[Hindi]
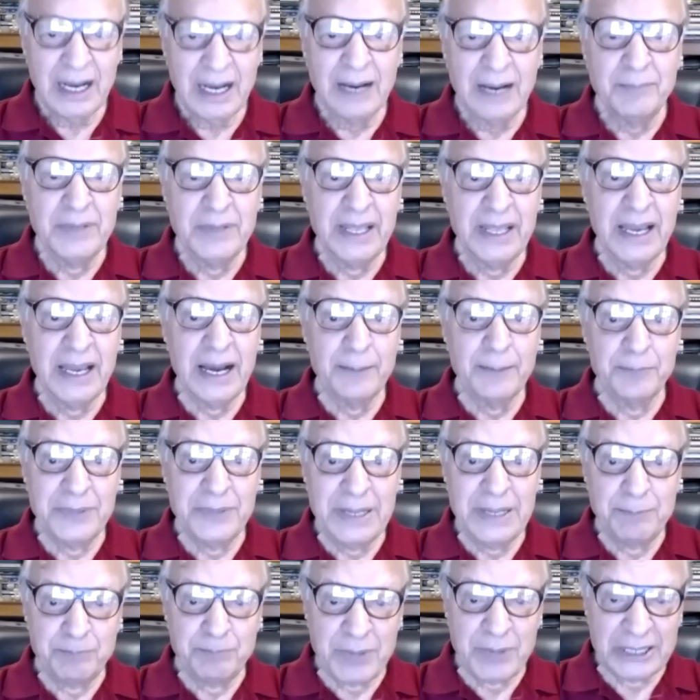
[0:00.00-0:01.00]
हमने अपने
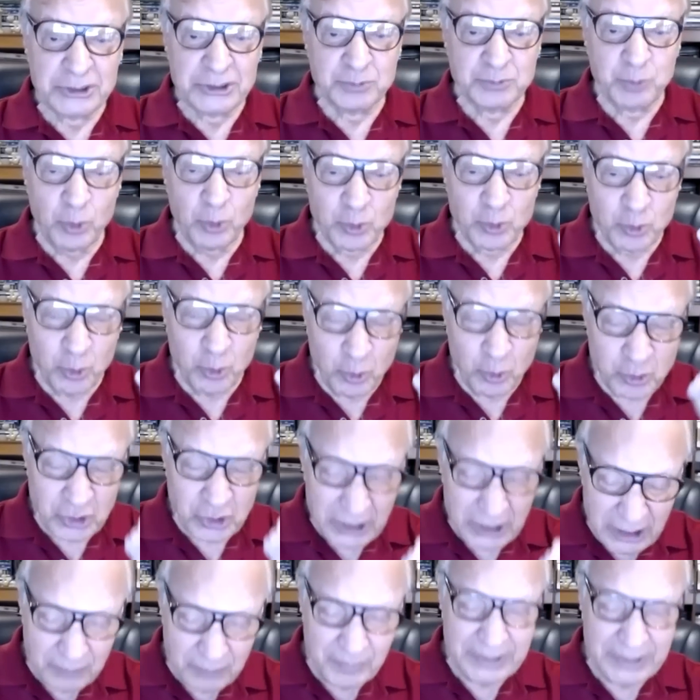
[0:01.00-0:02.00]
पासपोर्टों
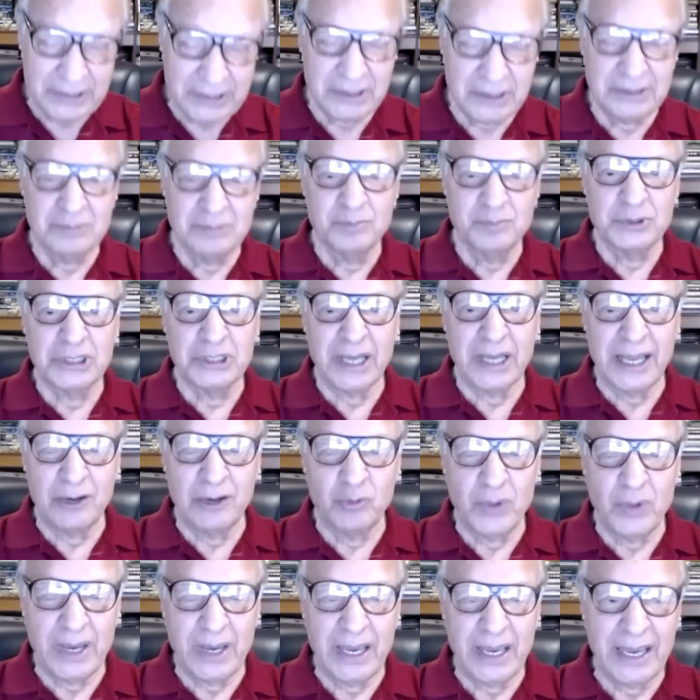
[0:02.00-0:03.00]
तक में बताया
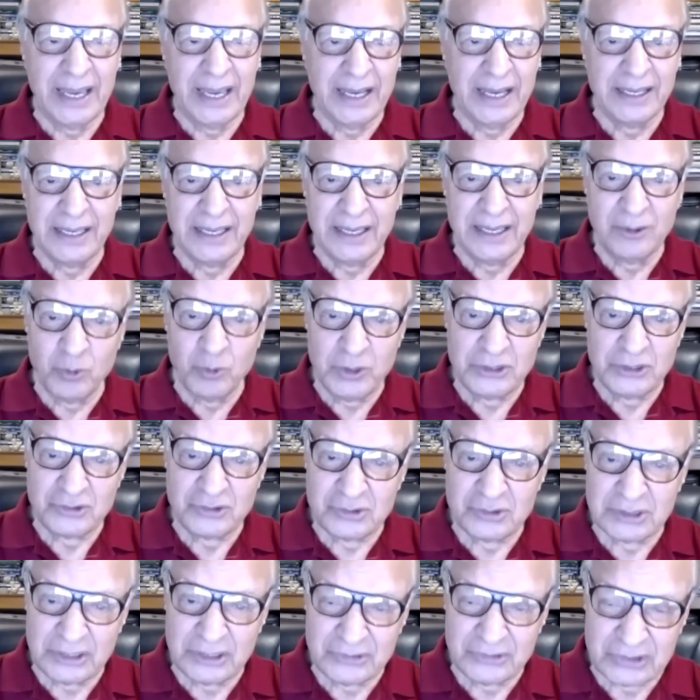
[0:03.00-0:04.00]
हुआ है कि कोई
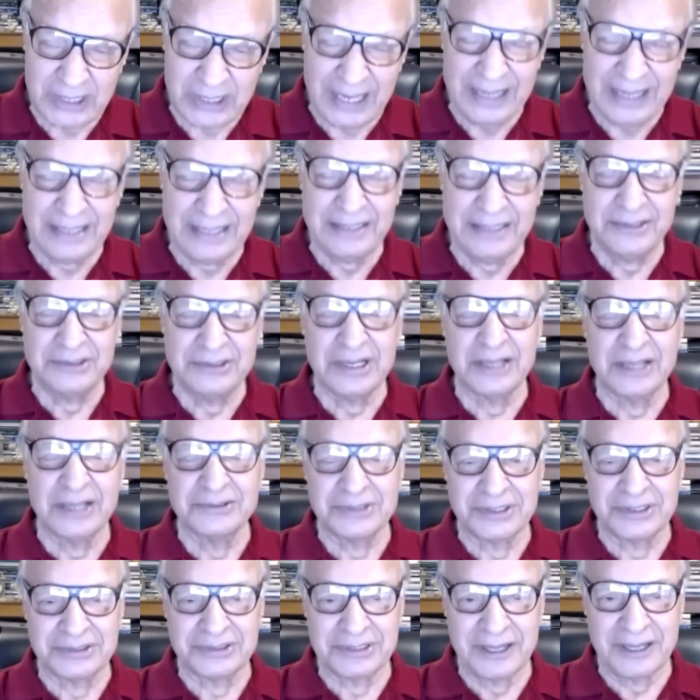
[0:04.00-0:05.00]
इसराइल नहीं जा
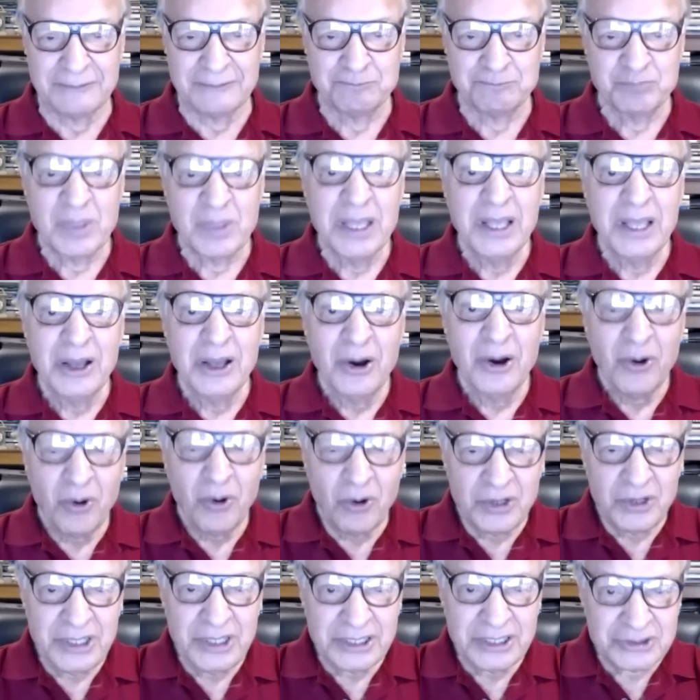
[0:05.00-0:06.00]
सकता
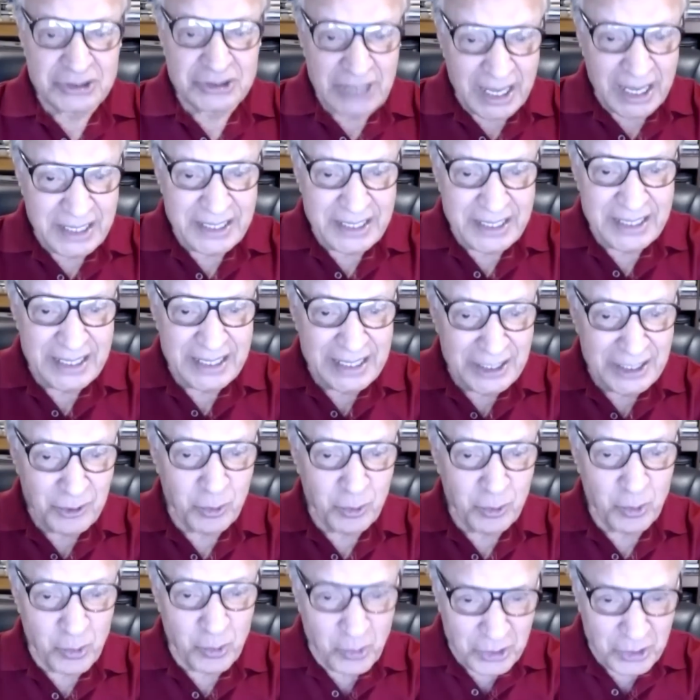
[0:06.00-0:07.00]
और ये सारी इन लोगों